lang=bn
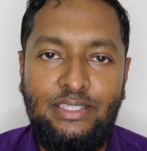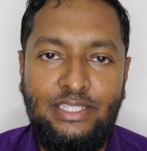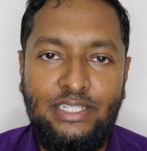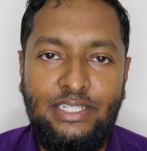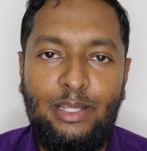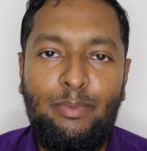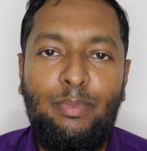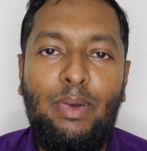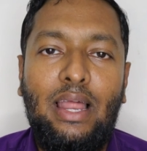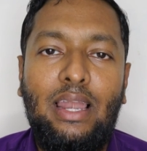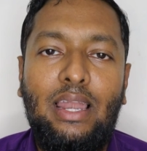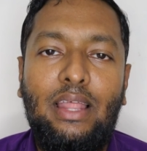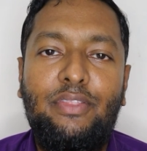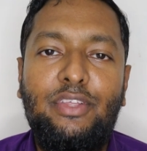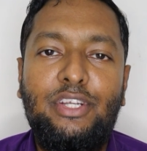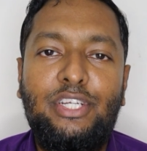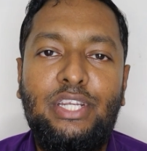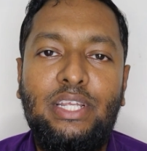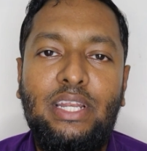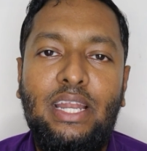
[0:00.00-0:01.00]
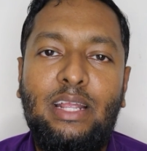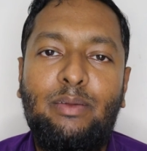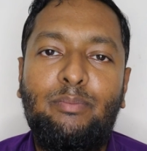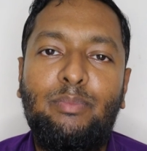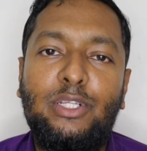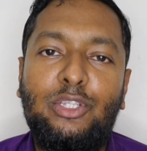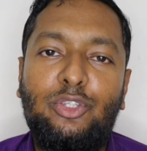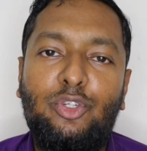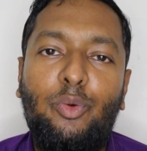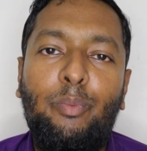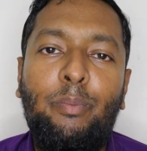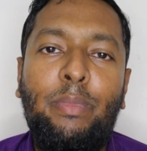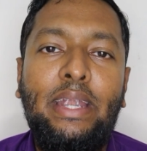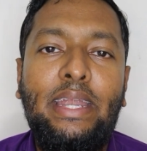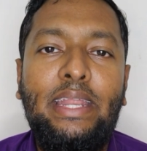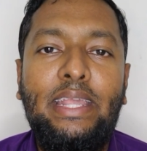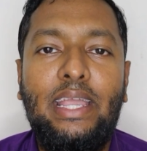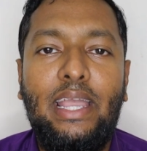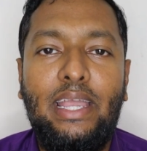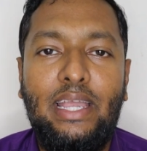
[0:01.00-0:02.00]
যেটা বাংলাদেশের একমাত্র
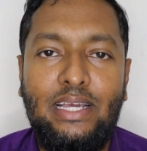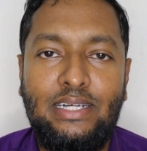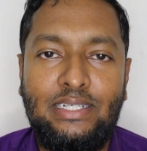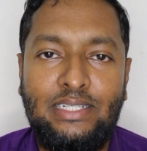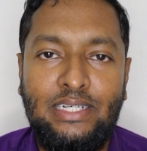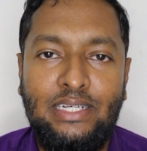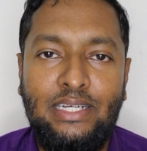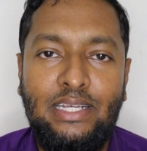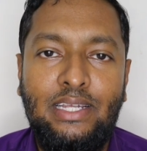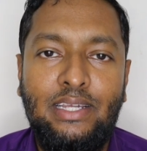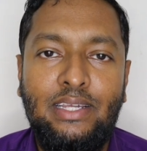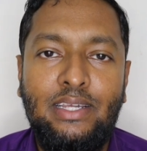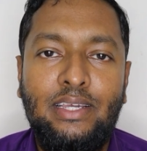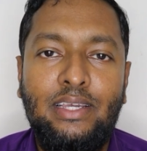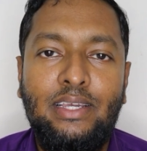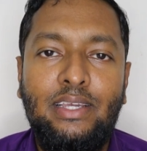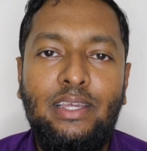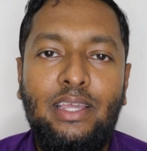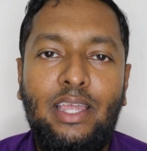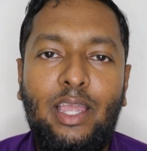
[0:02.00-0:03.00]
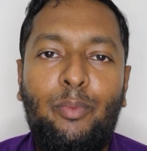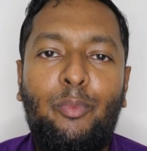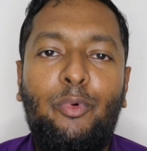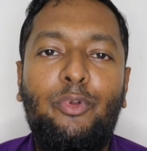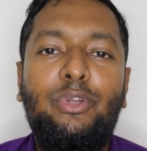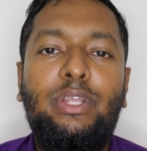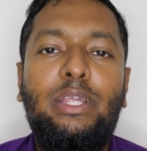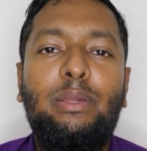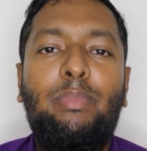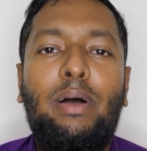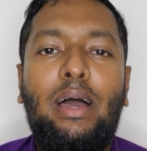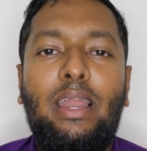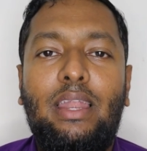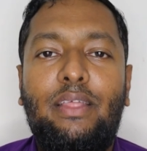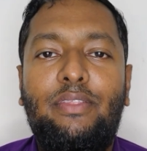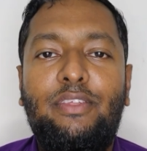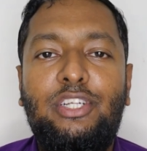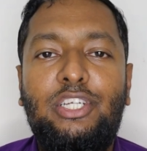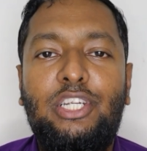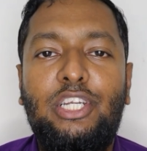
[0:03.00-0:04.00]
মিডিয়ায় আসে এমনকি
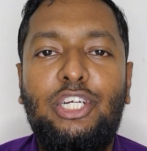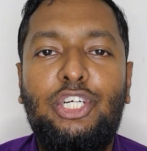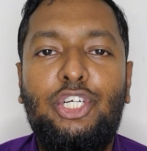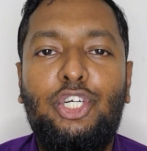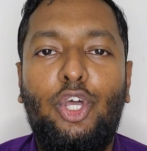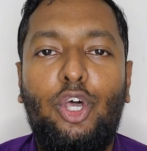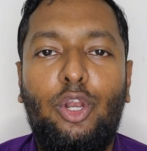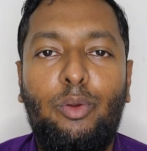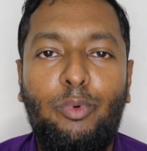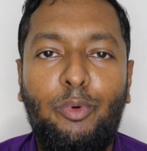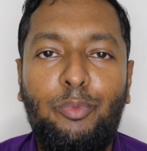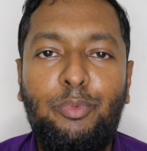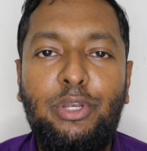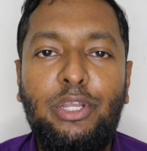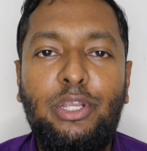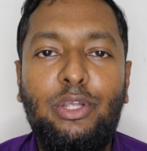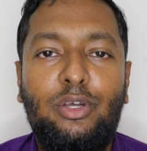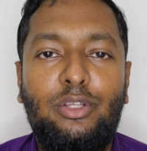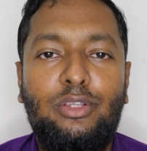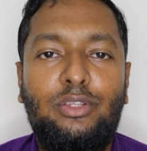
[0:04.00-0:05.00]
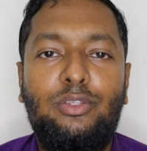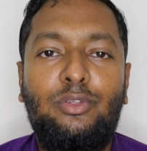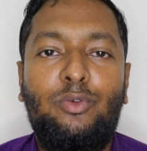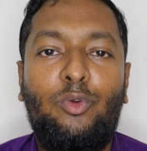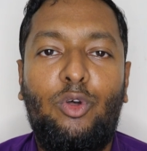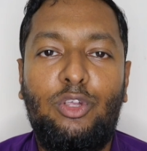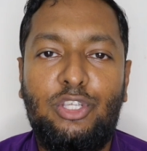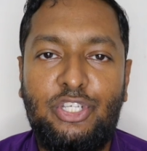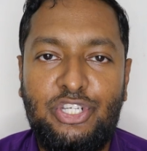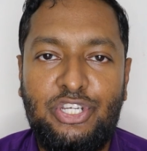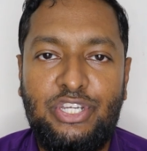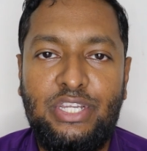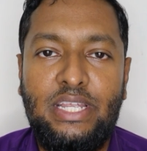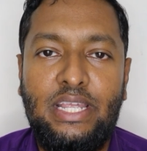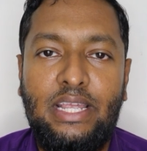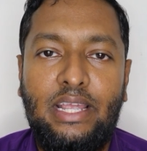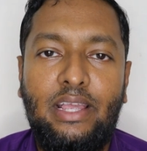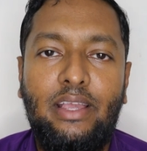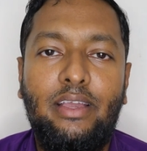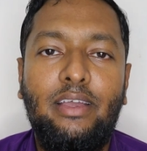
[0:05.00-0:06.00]
বাংলাদেশের সর্ববৃহৎ
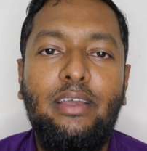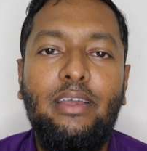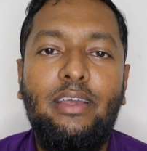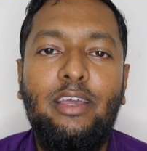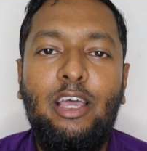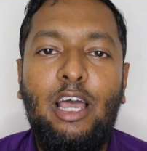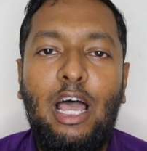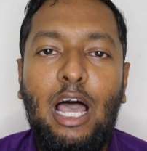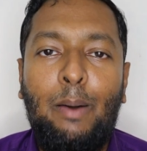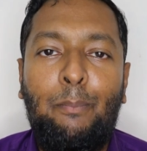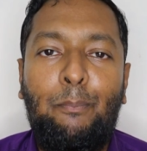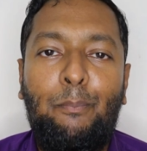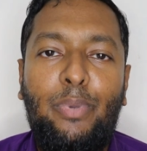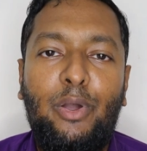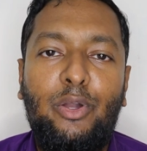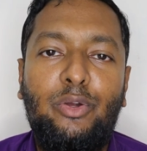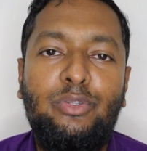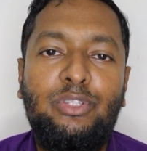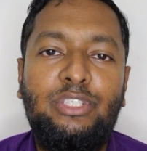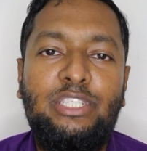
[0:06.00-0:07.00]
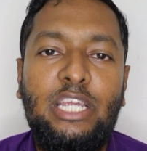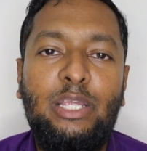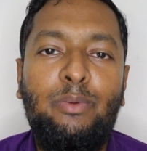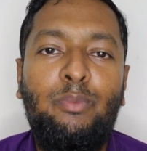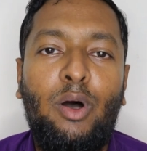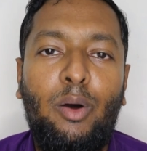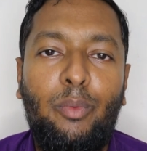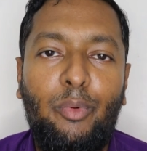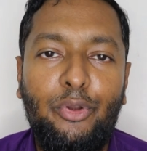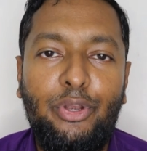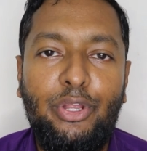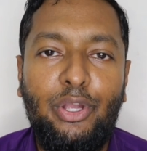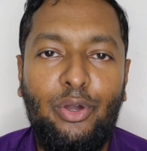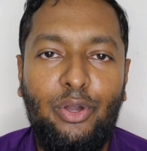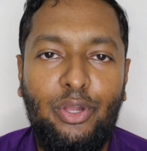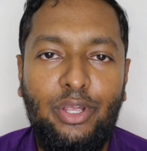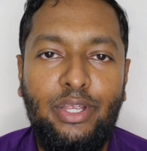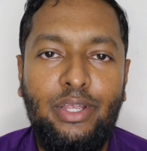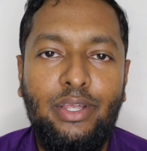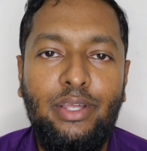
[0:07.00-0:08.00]
কস্টিং আপ্যায়ন যেই ভবনে
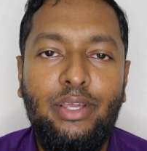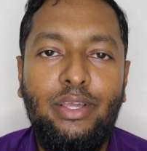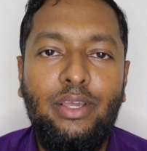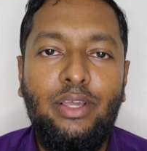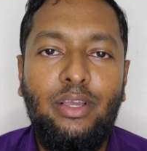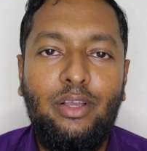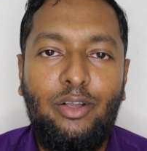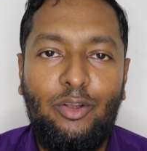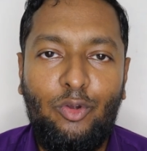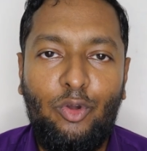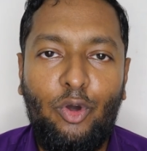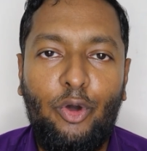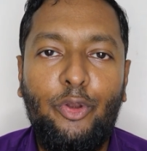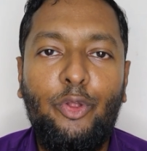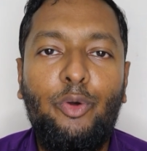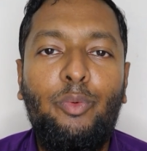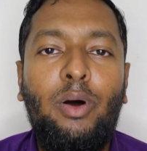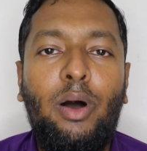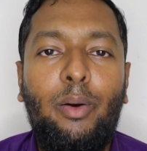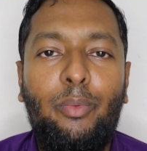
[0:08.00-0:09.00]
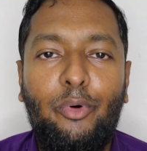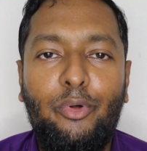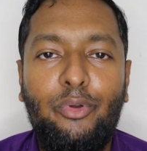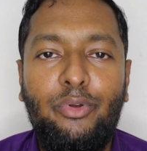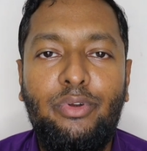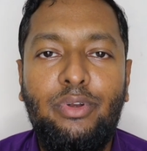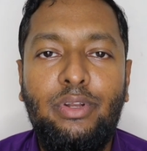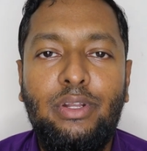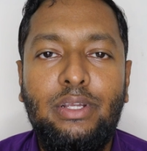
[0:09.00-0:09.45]
হয় গণভবন